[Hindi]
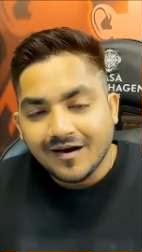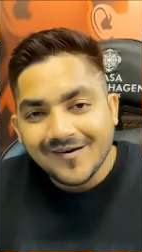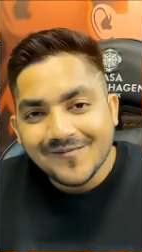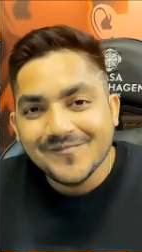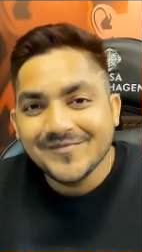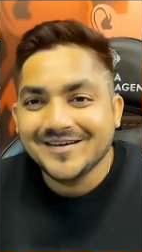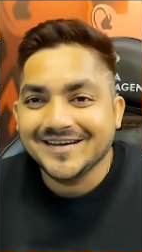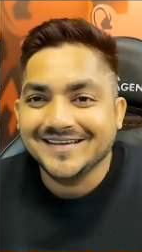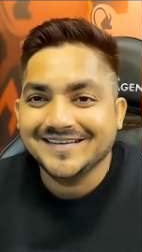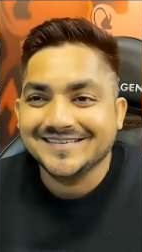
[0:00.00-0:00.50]

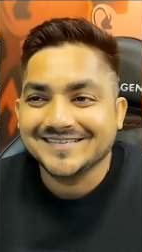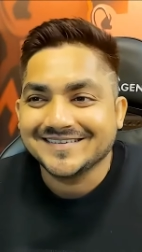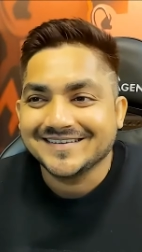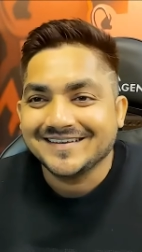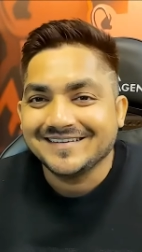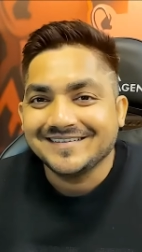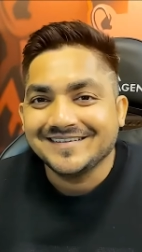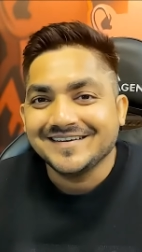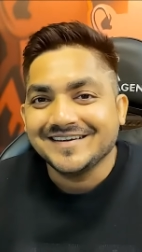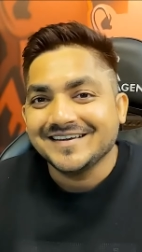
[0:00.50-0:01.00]
अब गाइज
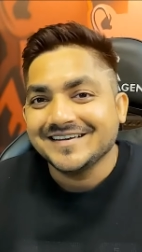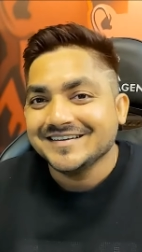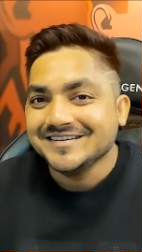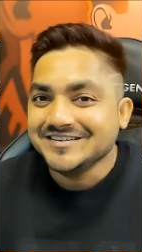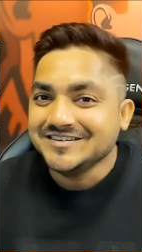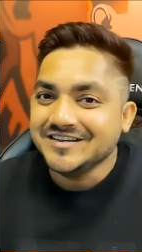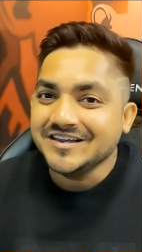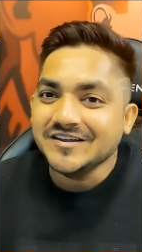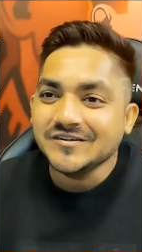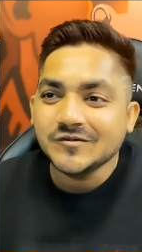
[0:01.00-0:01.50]

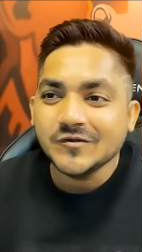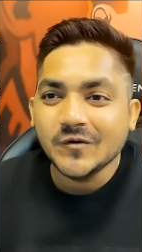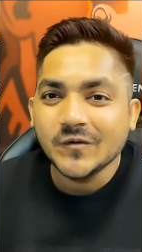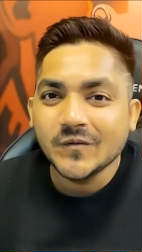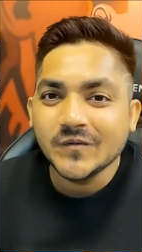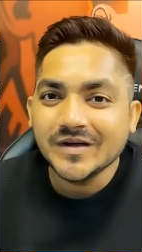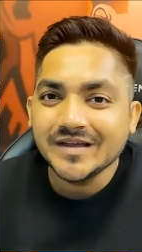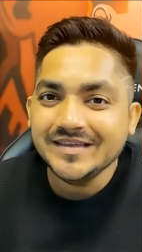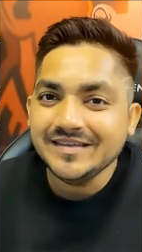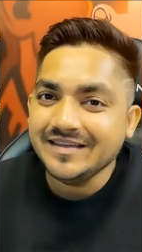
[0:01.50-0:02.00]
ये तो
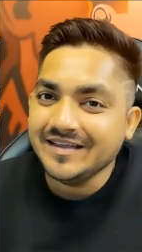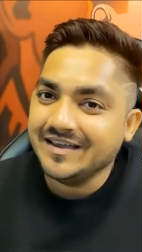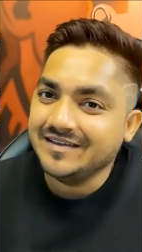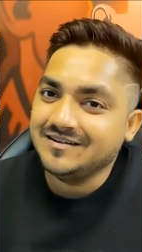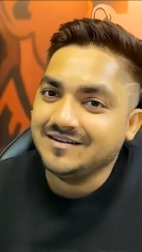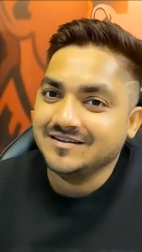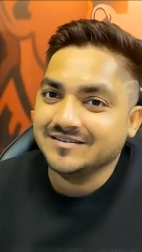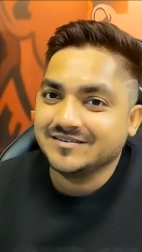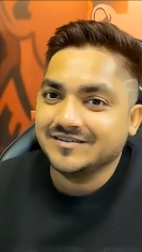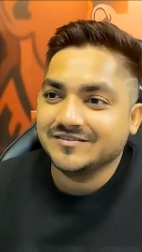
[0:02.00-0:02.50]
हो गई
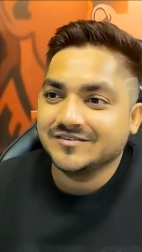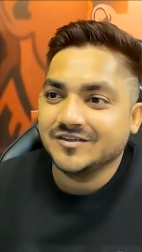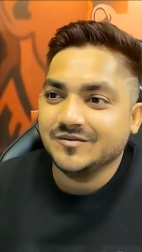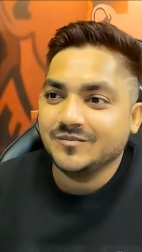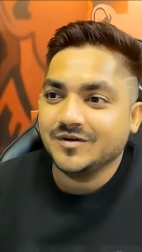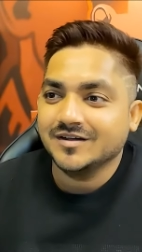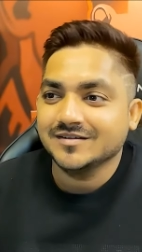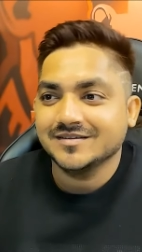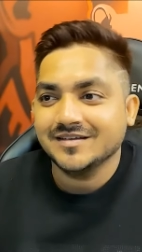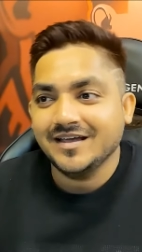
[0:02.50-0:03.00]
एनालिसिस की
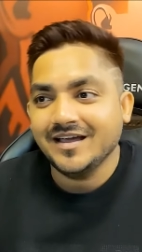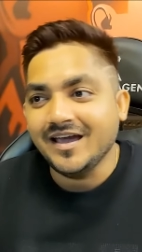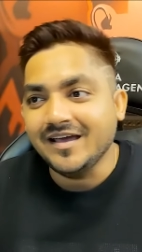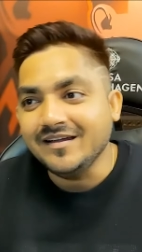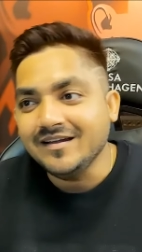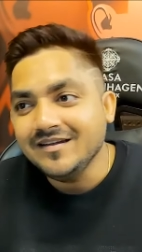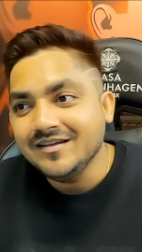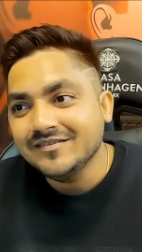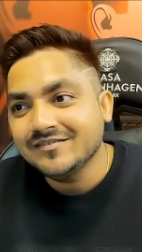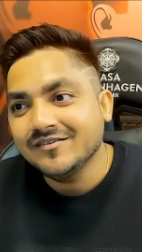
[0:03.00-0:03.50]
बात
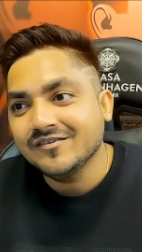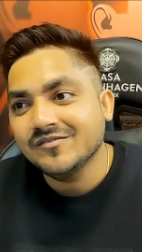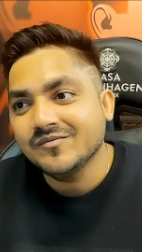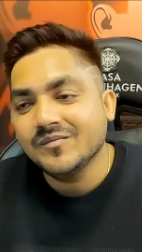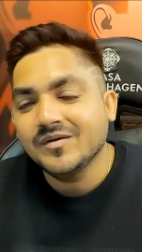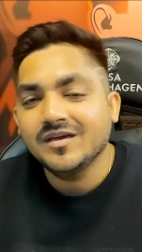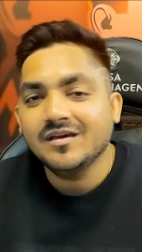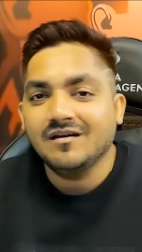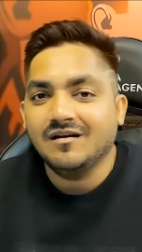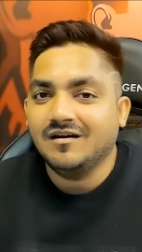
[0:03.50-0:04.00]
एनालिसिस
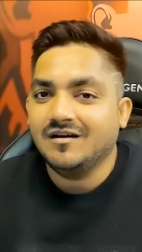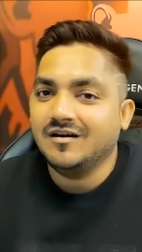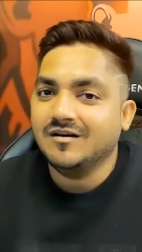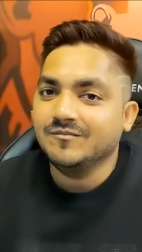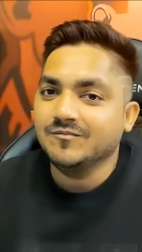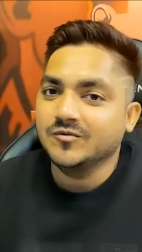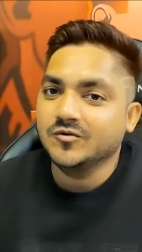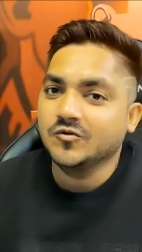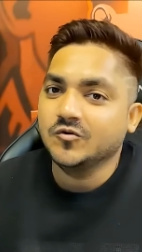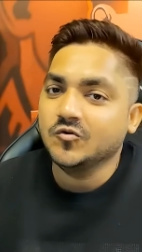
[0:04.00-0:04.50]
में
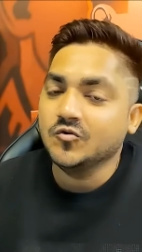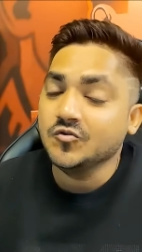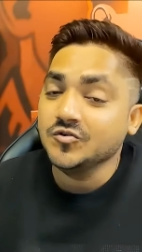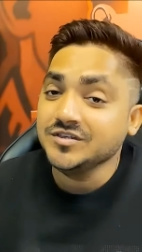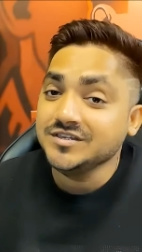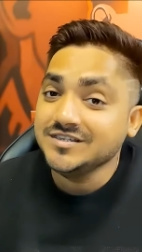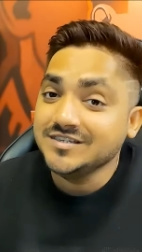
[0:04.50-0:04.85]
आपको